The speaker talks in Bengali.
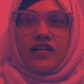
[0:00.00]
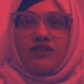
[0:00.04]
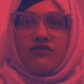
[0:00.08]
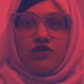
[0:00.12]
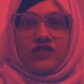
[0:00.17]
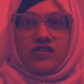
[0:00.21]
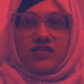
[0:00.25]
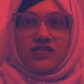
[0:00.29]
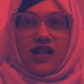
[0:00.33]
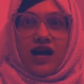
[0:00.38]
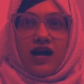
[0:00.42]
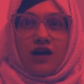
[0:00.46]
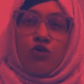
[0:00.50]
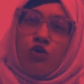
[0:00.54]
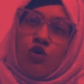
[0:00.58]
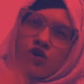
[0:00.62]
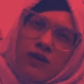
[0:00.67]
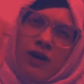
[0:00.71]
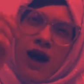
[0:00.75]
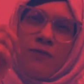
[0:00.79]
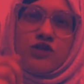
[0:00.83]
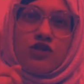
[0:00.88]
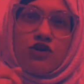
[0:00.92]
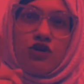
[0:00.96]
একটা ডিভোর্স দিছিলা
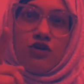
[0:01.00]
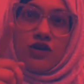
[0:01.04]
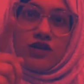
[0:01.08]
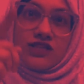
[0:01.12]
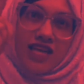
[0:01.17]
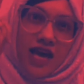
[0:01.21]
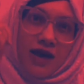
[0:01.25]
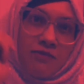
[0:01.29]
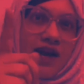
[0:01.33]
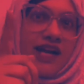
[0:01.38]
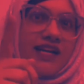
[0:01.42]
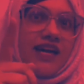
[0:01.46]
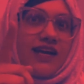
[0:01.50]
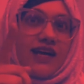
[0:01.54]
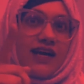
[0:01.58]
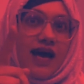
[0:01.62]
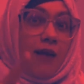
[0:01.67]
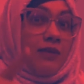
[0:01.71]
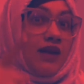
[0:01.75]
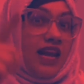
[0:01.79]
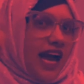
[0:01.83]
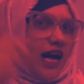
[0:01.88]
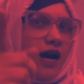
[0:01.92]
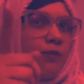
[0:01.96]
কোনদিন ভাবছো যে মেয়েটারে
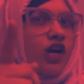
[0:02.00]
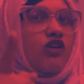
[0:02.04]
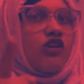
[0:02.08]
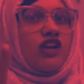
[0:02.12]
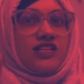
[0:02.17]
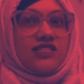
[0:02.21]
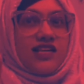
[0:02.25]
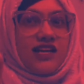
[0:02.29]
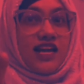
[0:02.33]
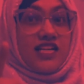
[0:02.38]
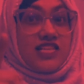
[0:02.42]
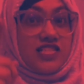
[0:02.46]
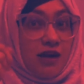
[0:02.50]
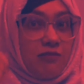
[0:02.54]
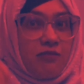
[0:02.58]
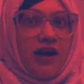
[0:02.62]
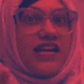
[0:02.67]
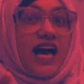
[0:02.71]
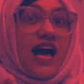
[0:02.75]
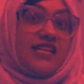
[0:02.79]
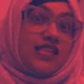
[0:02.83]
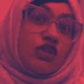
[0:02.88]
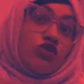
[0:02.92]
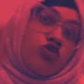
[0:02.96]
আমি লেখাপড়া করতে চাই না সেই
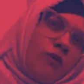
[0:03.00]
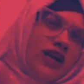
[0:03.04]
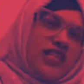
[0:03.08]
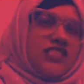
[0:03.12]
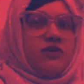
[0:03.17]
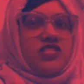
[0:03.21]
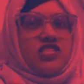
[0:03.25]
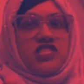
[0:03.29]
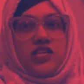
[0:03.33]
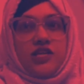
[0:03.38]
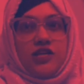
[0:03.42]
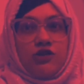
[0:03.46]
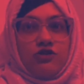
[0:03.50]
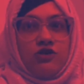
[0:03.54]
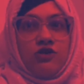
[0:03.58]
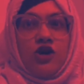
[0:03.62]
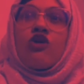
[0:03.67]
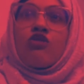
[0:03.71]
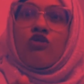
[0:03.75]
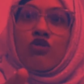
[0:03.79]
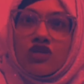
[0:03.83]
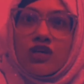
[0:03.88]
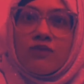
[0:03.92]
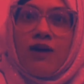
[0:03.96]
মেয়েটা আজকে তোমার চেয়ে বেশি শিক্ষিত
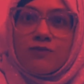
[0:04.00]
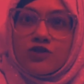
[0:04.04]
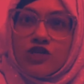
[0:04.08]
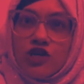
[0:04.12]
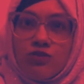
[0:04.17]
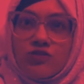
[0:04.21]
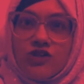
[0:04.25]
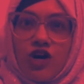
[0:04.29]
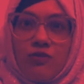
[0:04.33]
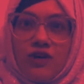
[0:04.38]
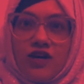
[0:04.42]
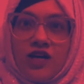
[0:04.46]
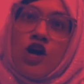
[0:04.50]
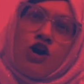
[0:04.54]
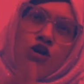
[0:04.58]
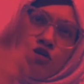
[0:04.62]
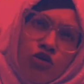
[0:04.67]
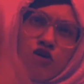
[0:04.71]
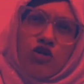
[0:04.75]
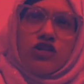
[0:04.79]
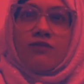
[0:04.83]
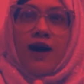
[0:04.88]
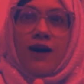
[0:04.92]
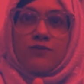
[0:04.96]
কোনদিন ভাবছো এরকমটা হবে
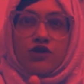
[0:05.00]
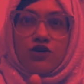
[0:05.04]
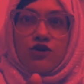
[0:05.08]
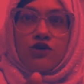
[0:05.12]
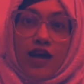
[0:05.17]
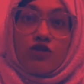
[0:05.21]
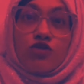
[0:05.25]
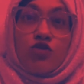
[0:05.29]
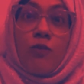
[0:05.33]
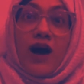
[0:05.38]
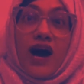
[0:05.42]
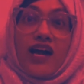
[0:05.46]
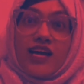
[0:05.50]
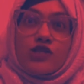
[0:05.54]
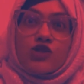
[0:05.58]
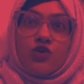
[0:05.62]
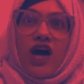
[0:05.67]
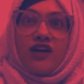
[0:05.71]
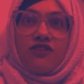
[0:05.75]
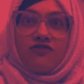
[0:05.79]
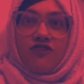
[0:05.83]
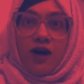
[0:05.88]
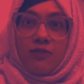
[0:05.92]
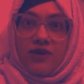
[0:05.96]
কোনদিন ভাবছো তোমার এক্স
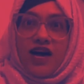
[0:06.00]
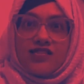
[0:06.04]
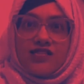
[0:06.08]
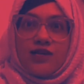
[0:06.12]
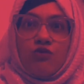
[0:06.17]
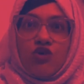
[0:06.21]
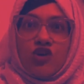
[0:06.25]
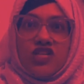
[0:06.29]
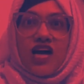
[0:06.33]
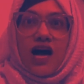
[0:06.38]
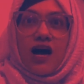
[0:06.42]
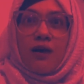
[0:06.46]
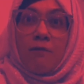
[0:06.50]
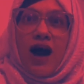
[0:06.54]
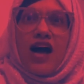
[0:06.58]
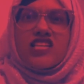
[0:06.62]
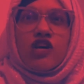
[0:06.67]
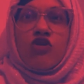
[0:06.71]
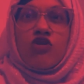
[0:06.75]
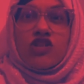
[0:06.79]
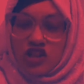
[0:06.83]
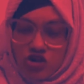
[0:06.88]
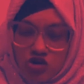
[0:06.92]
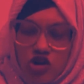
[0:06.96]
ওয়াইফ আবি হাসান মনীষা
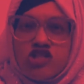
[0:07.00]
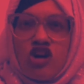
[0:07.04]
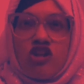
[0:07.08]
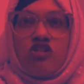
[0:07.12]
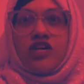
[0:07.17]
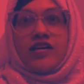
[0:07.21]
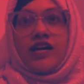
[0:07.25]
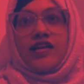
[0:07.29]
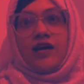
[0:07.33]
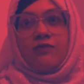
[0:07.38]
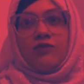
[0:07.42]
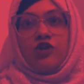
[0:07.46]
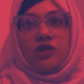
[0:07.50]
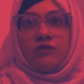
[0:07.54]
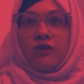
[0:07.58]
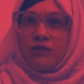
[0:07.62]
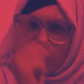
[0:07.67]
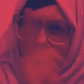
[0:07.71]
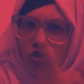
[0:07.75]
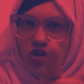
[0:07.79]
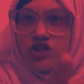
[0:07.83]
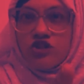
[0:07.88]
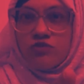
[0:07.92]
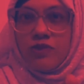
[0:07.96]
মাসে কোনদিন দশ লক্ষ টাকা ইনকাম করতে
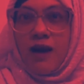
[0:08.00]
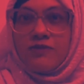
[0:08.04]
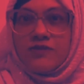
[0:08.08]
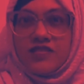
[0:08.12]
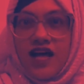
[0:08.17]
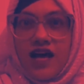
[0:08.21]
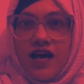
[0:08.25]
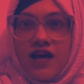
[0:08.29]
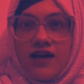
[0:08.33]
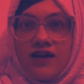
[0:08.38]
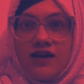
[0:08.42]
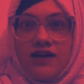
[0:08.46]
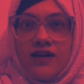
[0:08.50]
পারবে কোনদিন তুমি ভাবছিলা